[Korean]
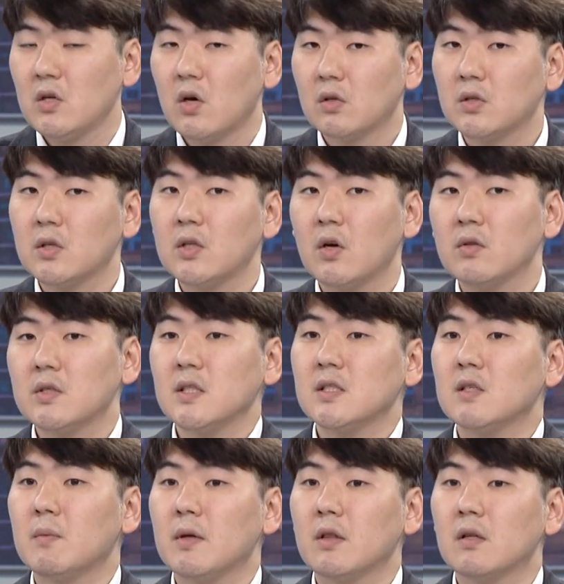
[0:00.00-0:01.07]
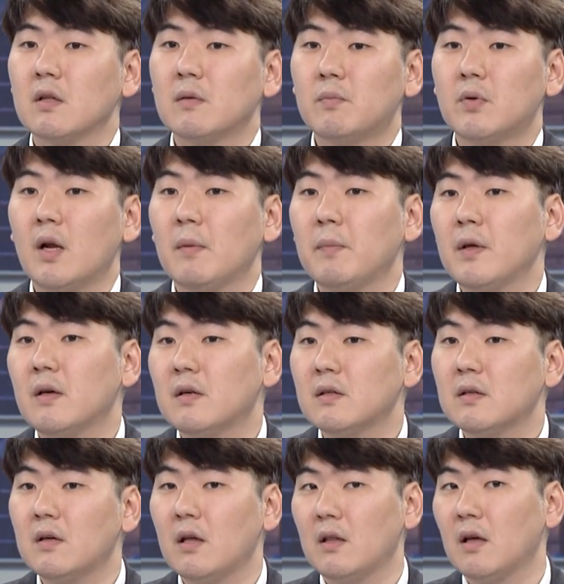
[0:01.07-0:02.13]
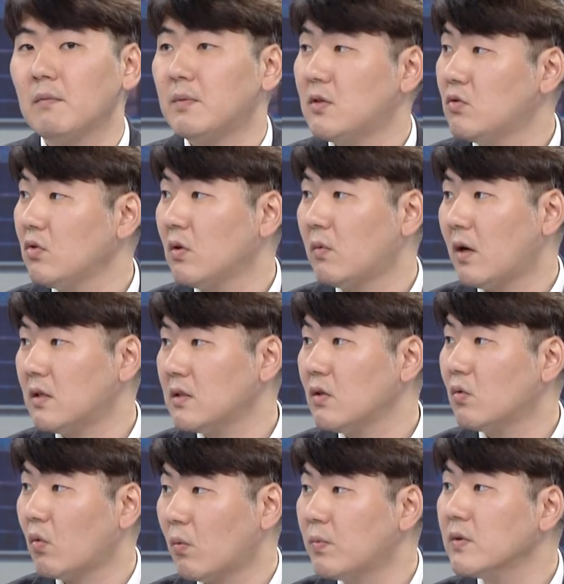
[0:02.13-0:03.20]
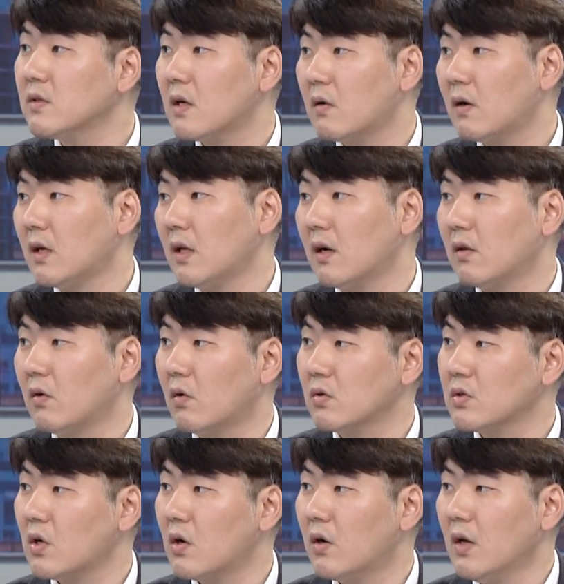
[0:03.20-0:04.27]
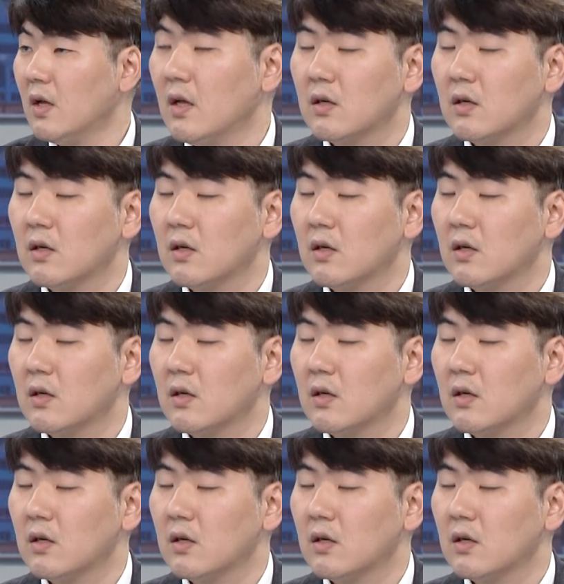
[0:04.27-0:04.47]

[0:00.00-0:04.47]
여전히 현재 시점에서는 블랙핑크에 대한 비중이 굉장히 높은 상황이라는 거죠.